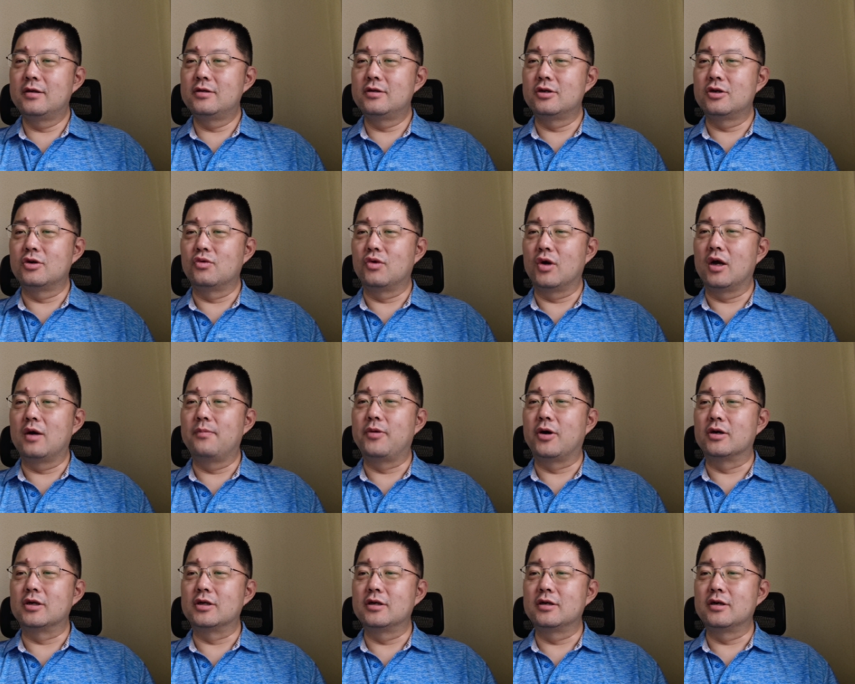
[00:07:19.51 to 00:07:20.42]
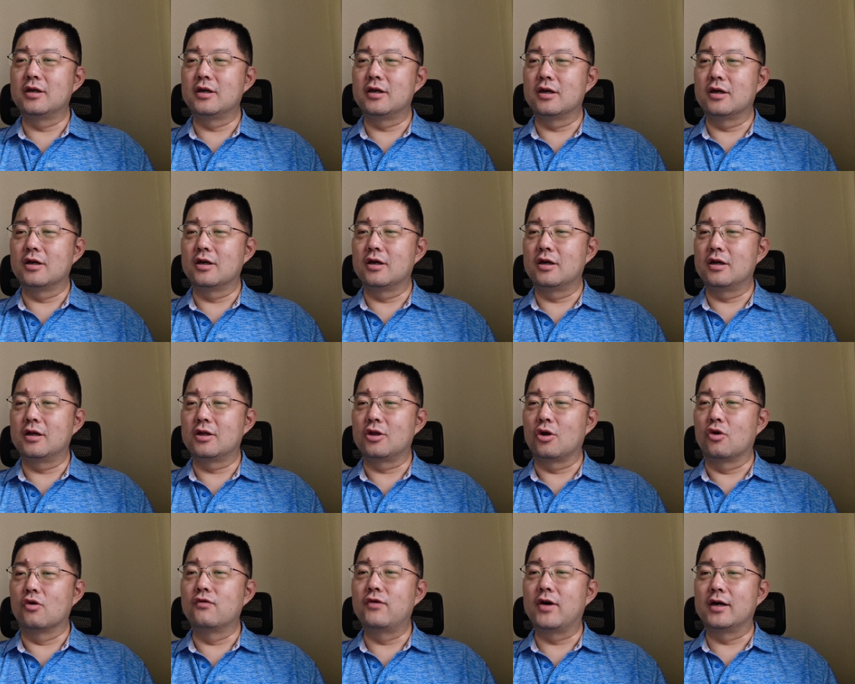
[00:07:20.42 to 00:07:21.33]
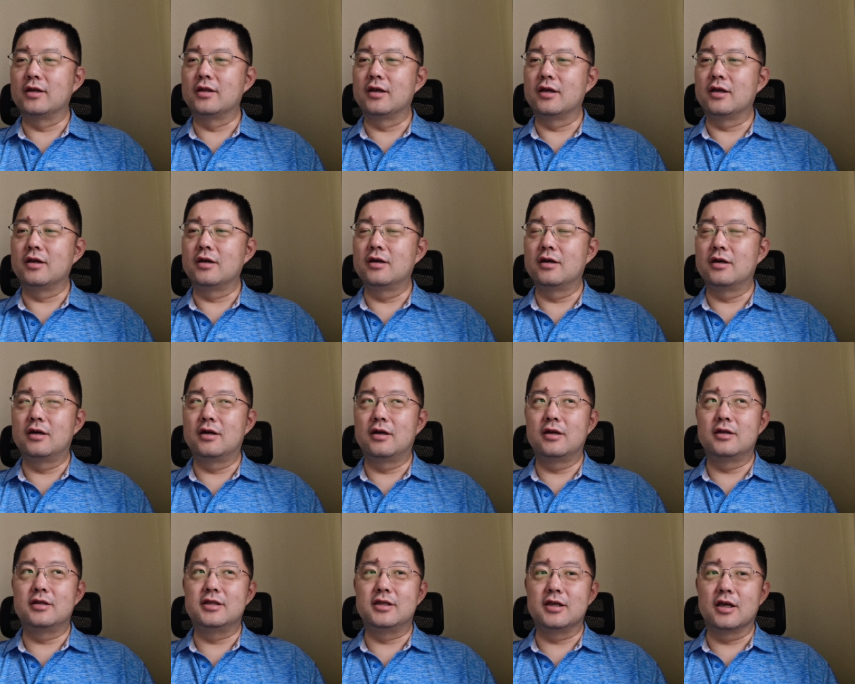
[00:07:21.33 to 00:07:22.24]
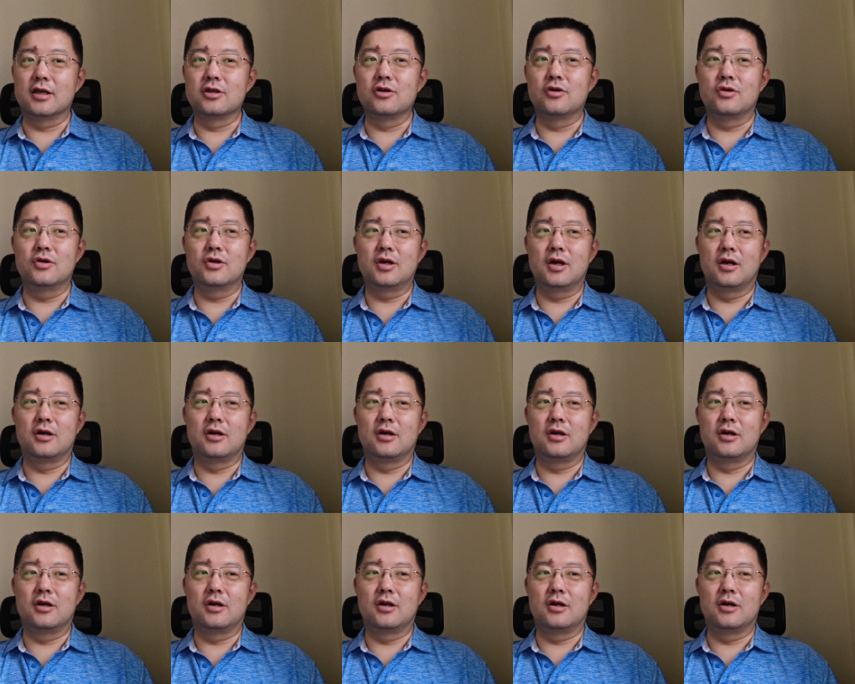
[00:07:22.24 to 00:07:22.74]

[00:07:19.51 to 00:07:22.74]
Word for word: 就是我要保证这个投放的一个节奏，